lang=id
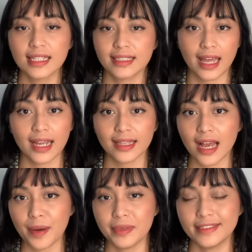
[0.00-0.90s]
Sekarang
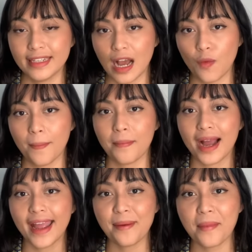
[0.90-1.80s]
kita akan menjawab
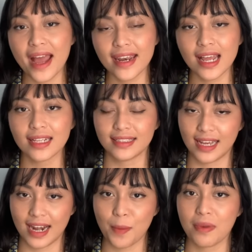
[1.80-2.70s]
bagaimana
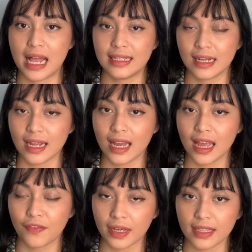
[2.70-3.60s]
cara belajar yang
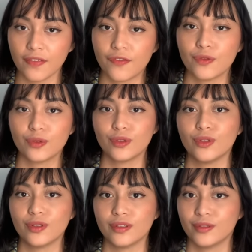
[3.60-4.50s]
efektif
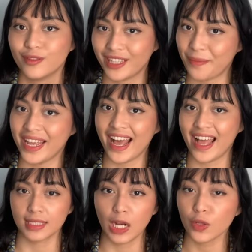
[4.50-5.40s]
untuk
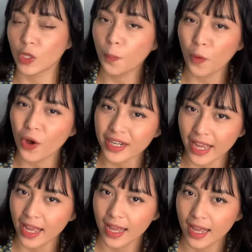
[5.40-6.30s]
UTBK. Lo tau pohon
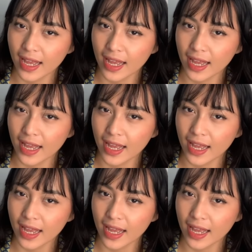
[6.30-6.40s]
nggak?